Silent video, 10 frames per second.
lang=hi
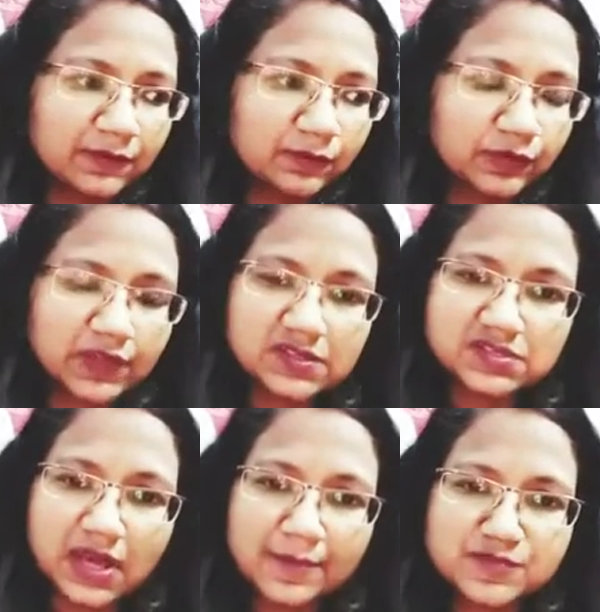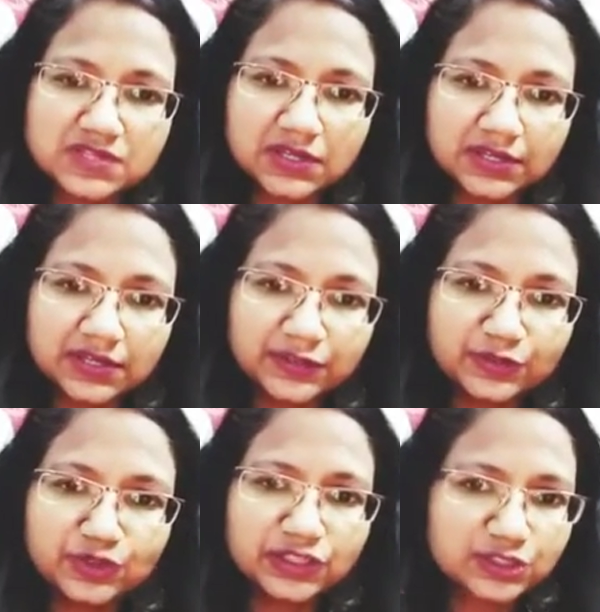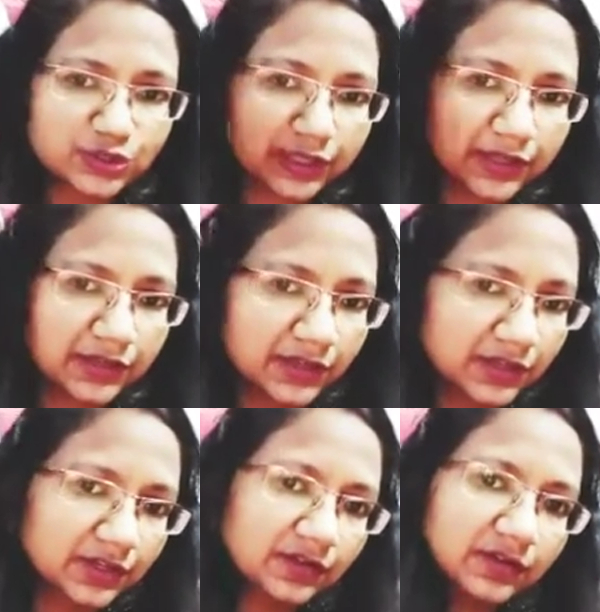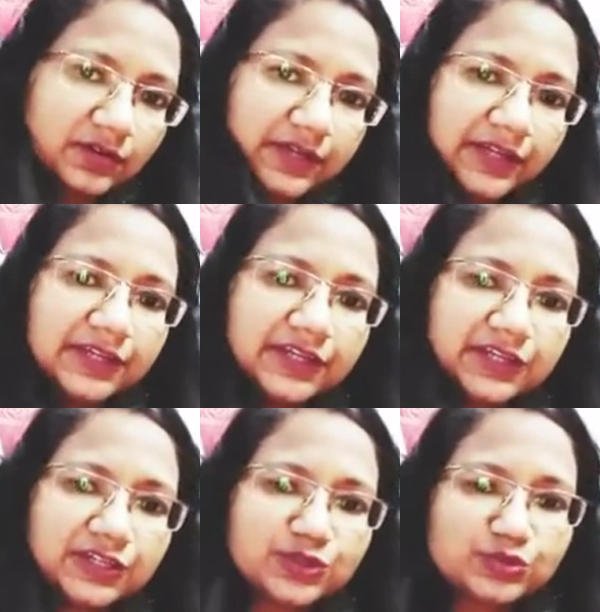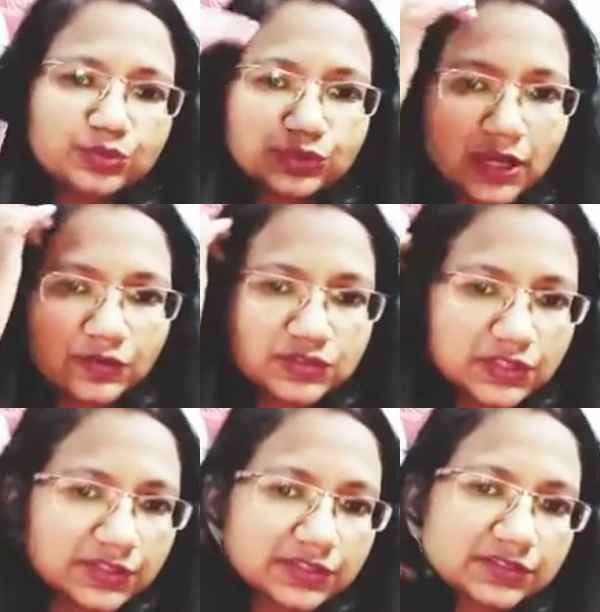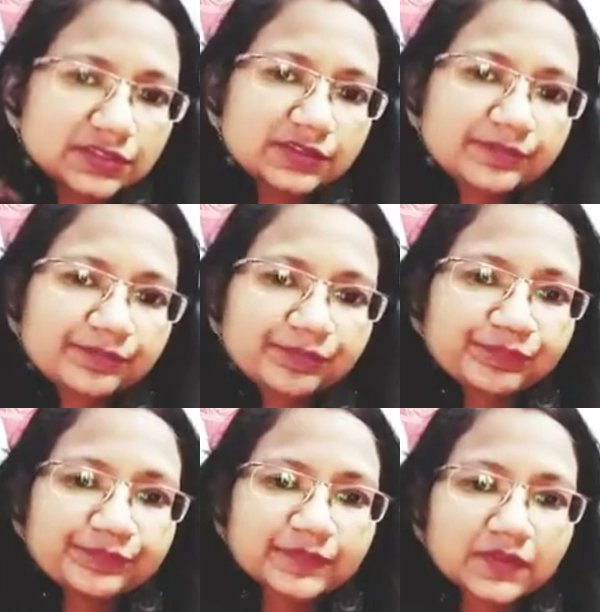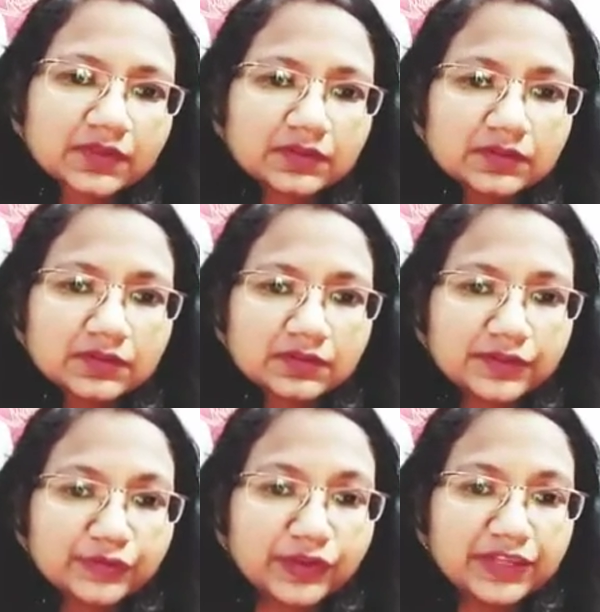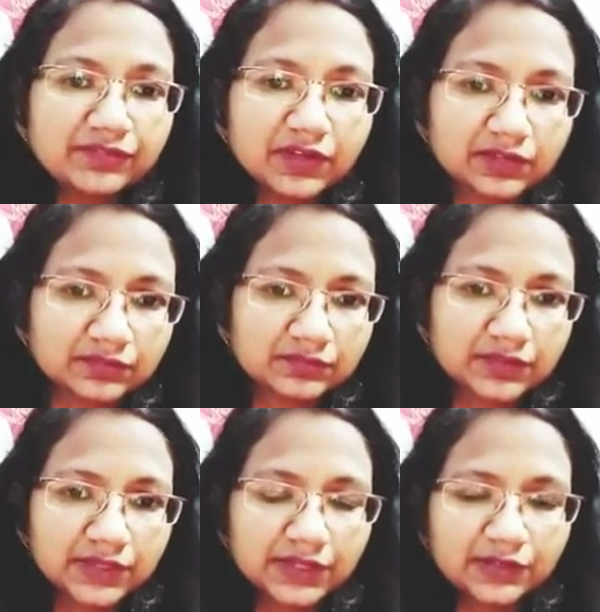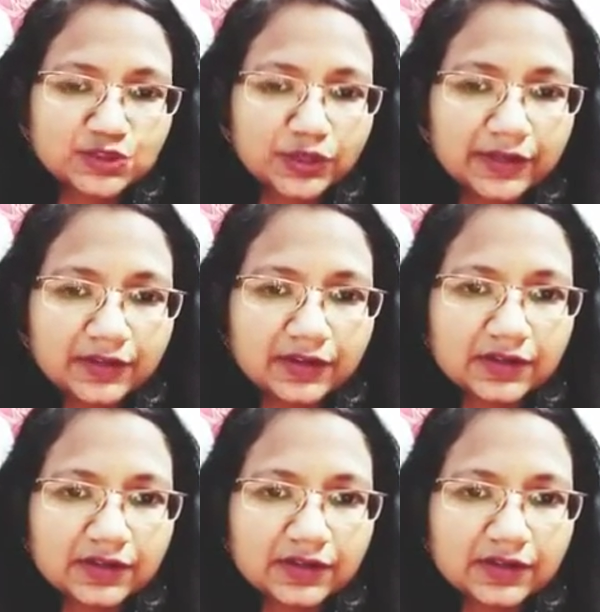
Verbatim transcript: उनके हिसाब से इनका न्यू ईयर जो है uh, यानी कि टू थाउजेंड ट्वेंटी वन जो है